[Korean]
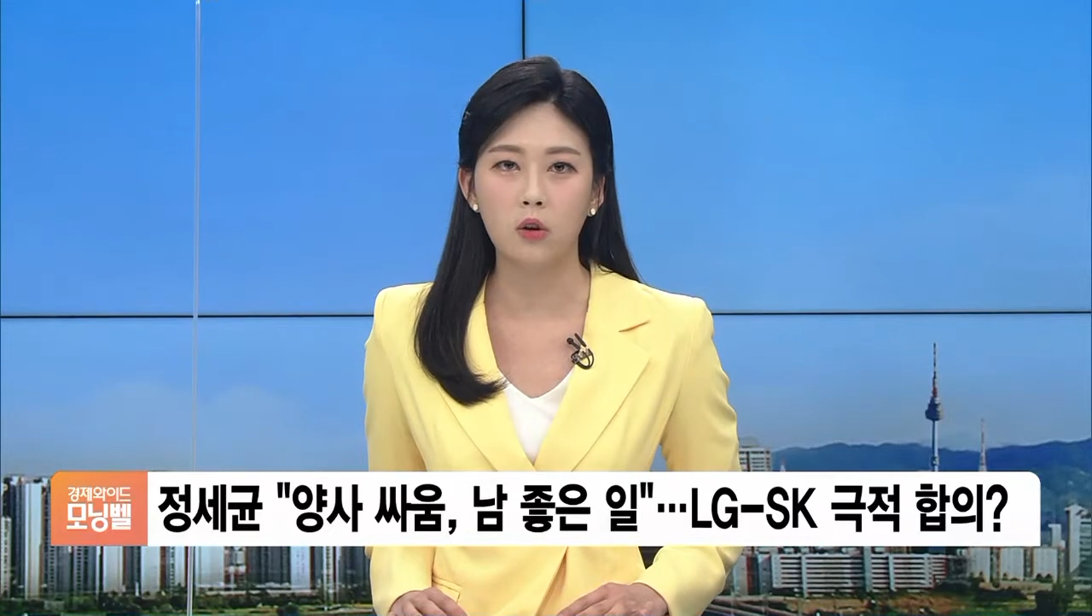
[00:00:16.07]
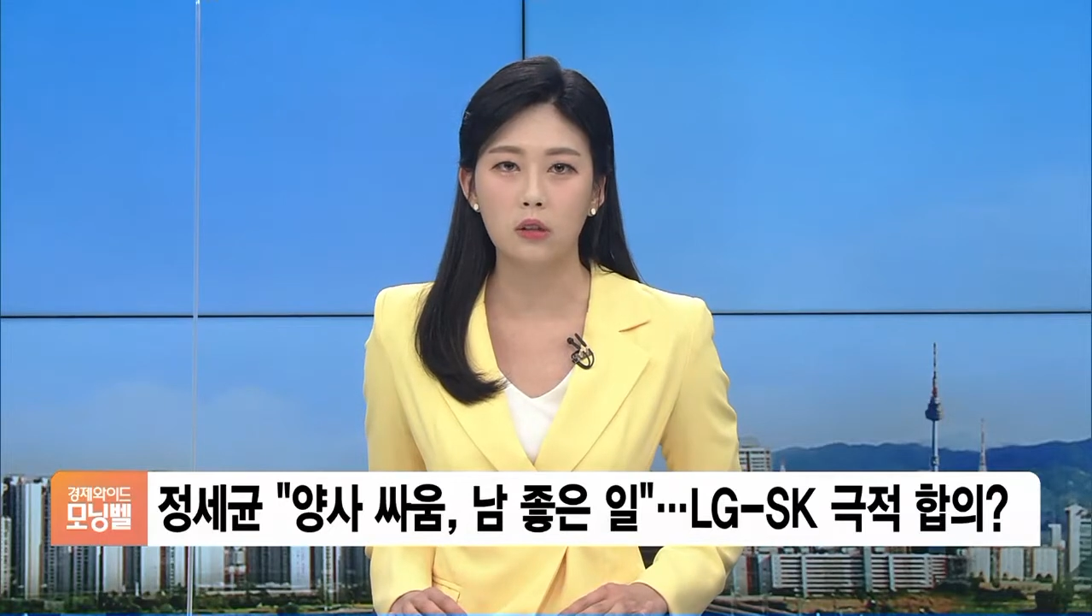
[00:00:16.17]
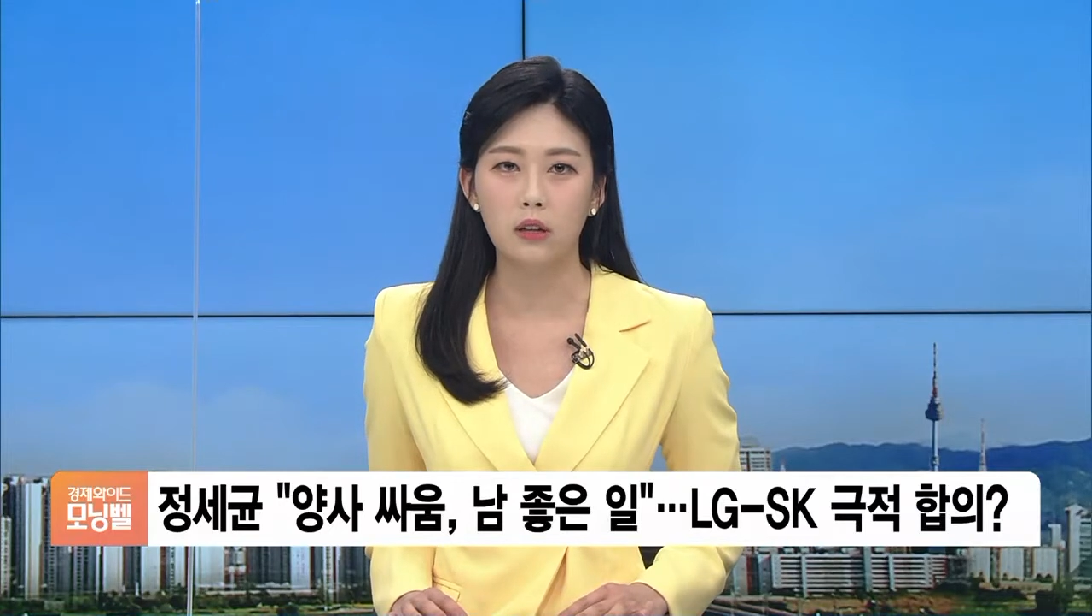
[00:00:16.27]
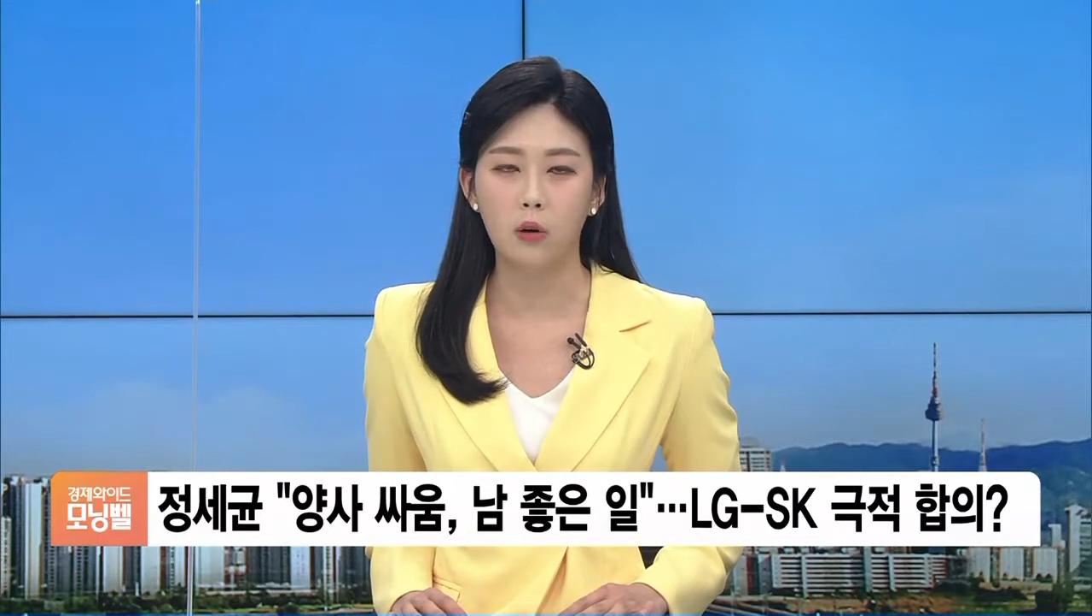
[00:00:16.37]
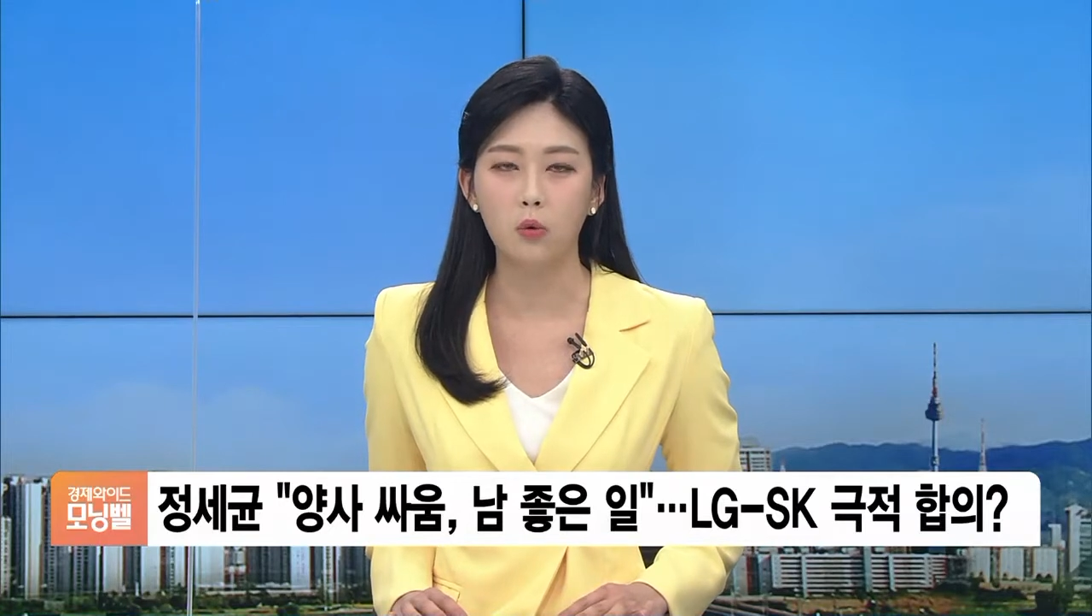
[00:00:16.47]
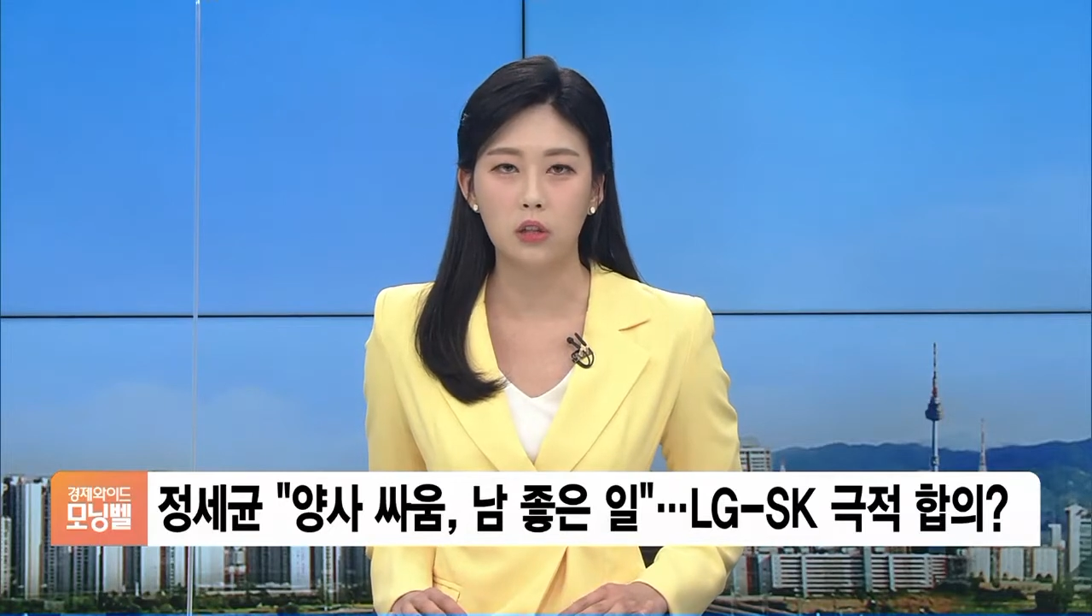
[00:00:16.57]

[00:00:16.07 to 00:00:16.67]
것이라고